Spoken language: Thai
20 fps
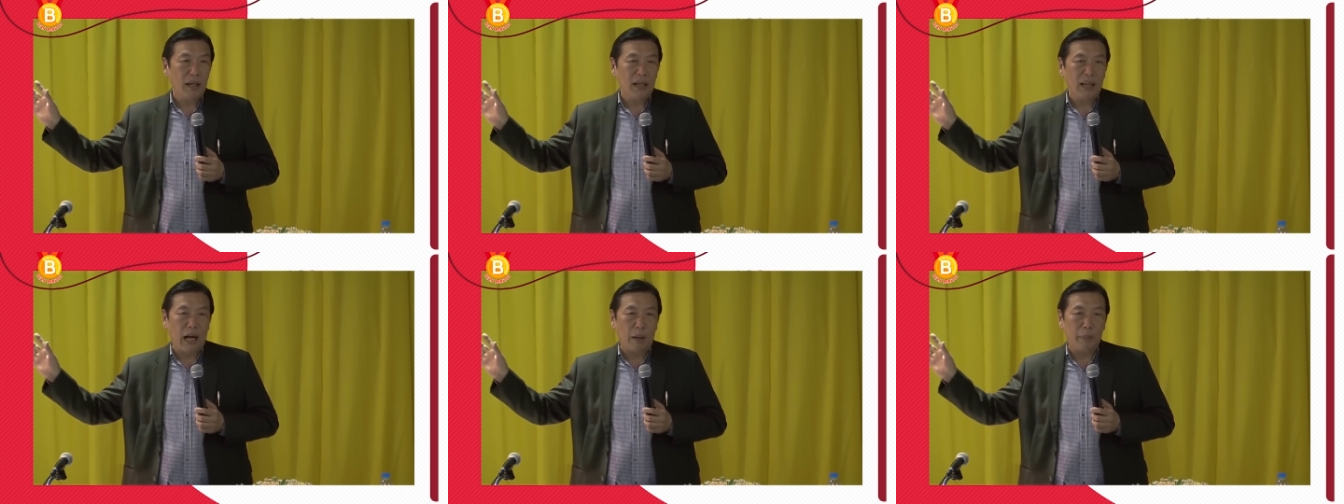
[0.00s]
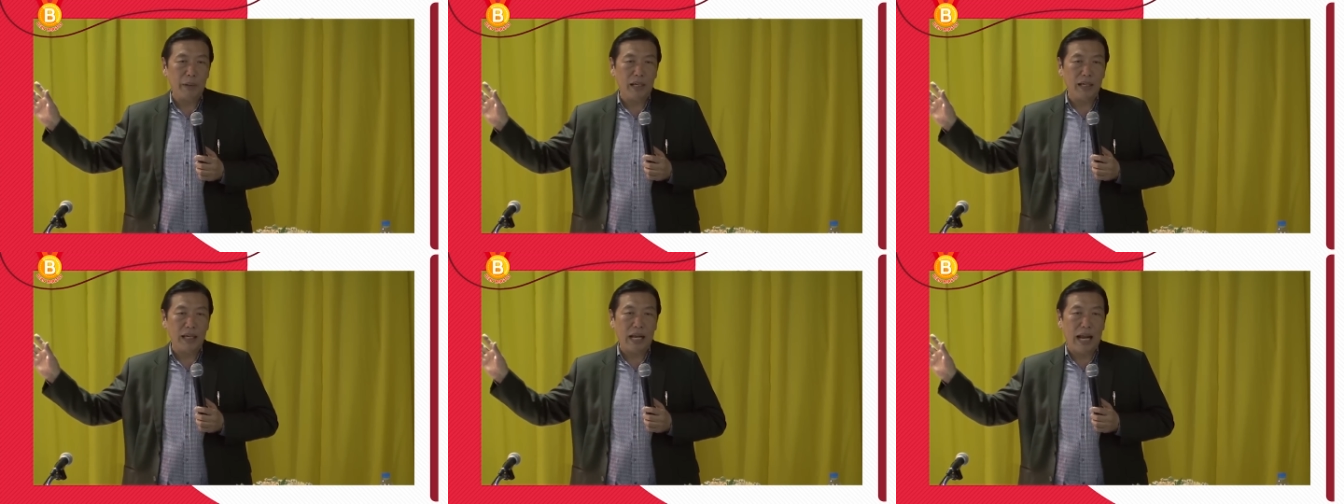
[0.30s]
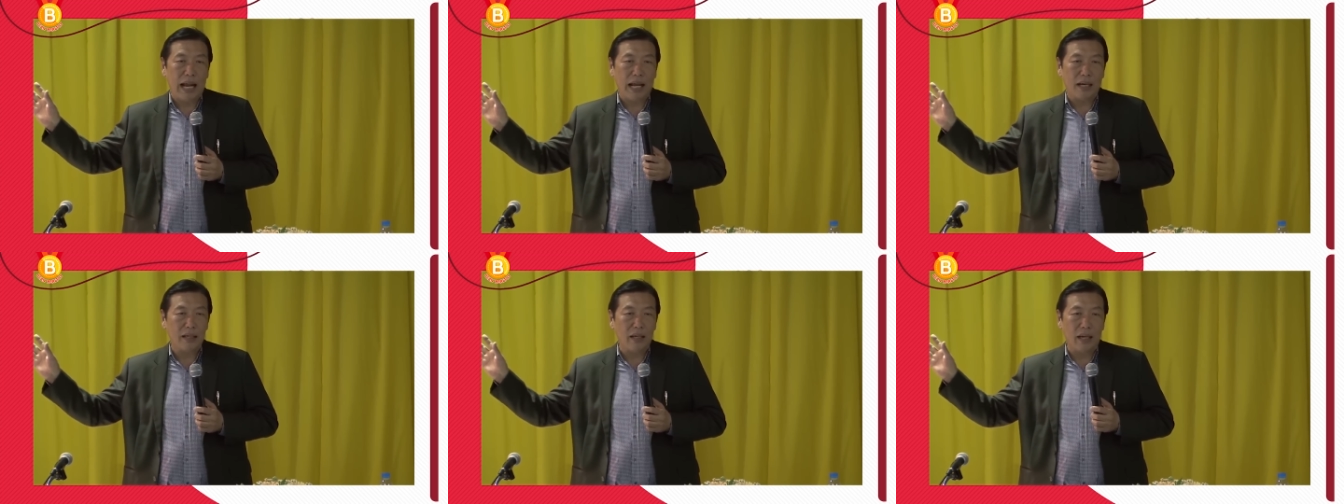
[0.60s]
เข้าไปทั้ง
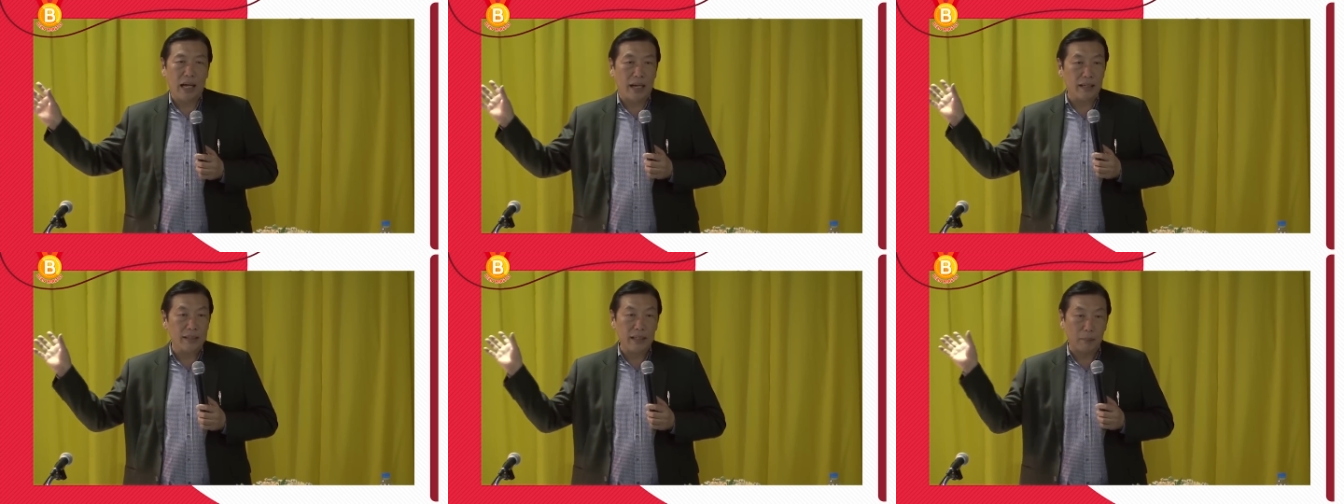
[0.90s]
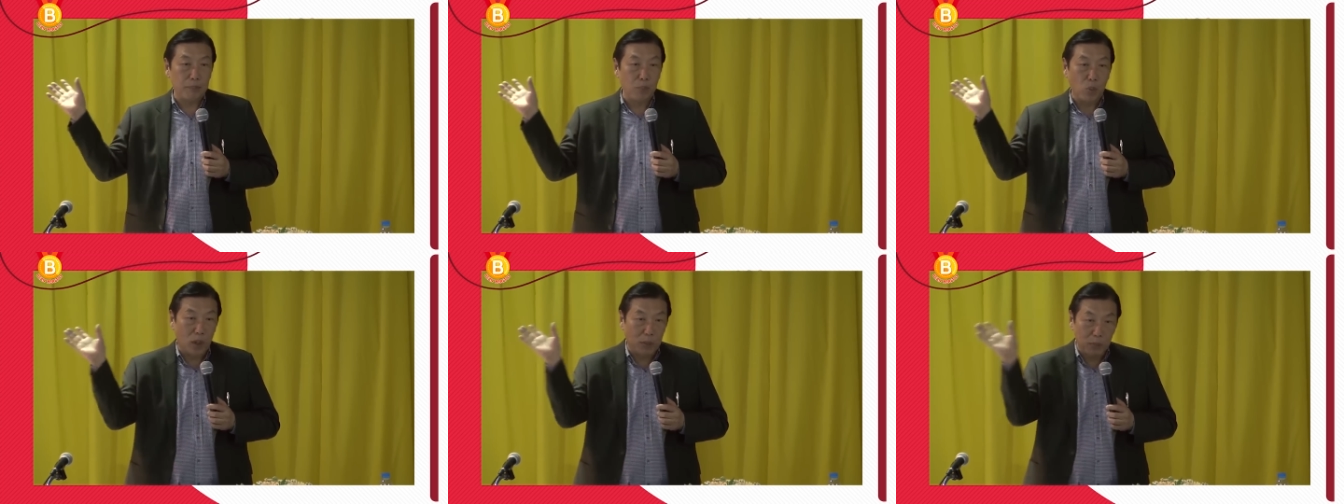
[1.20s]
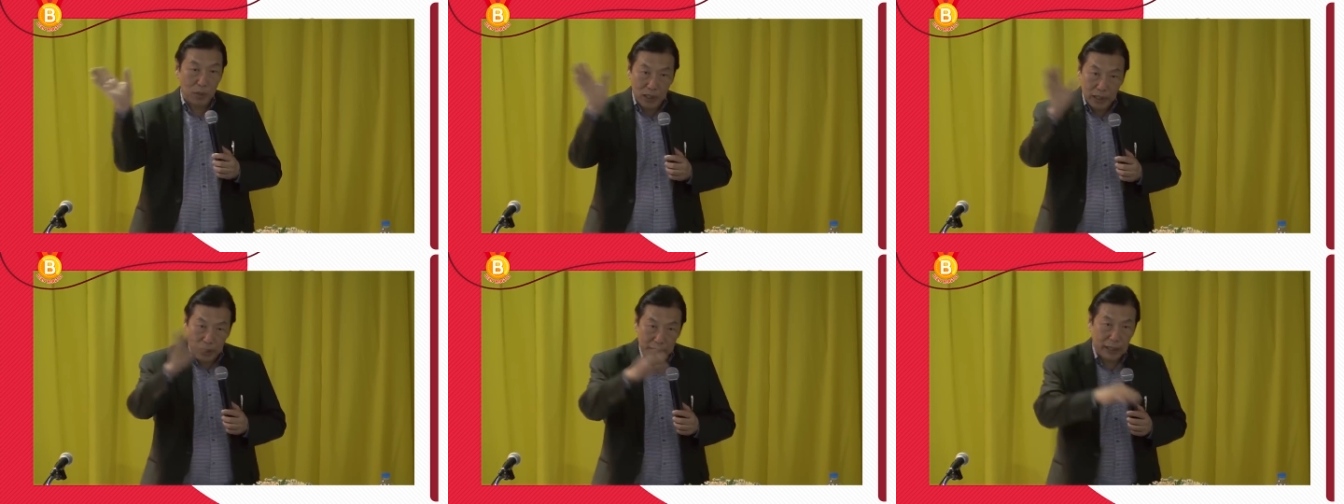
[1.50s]
ห้างนี่อาหารเจ็บป่วยหม
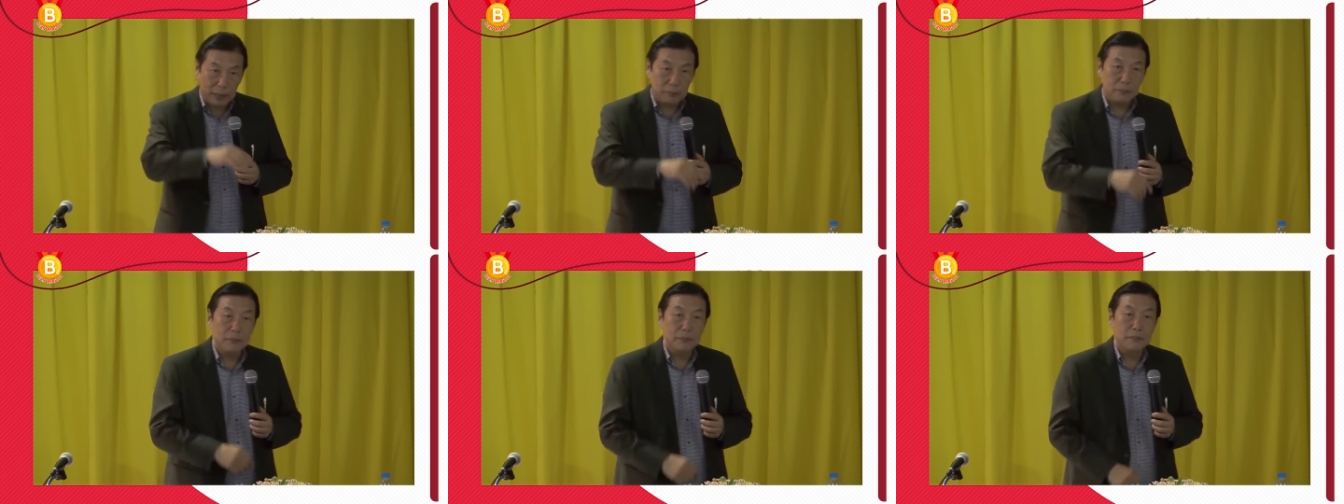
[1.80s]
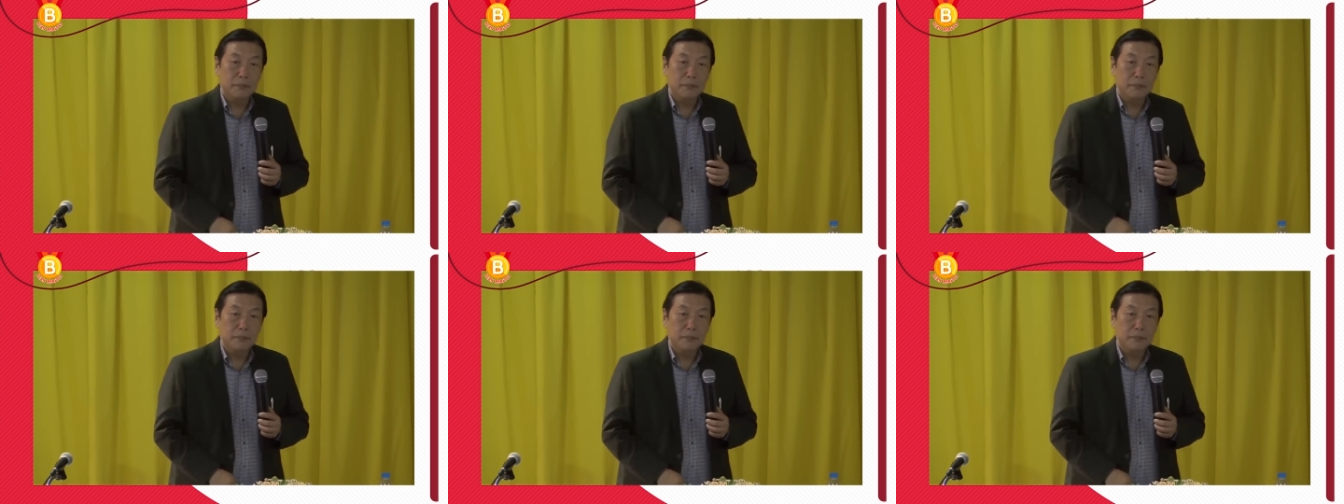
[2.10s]
ดเลยครับ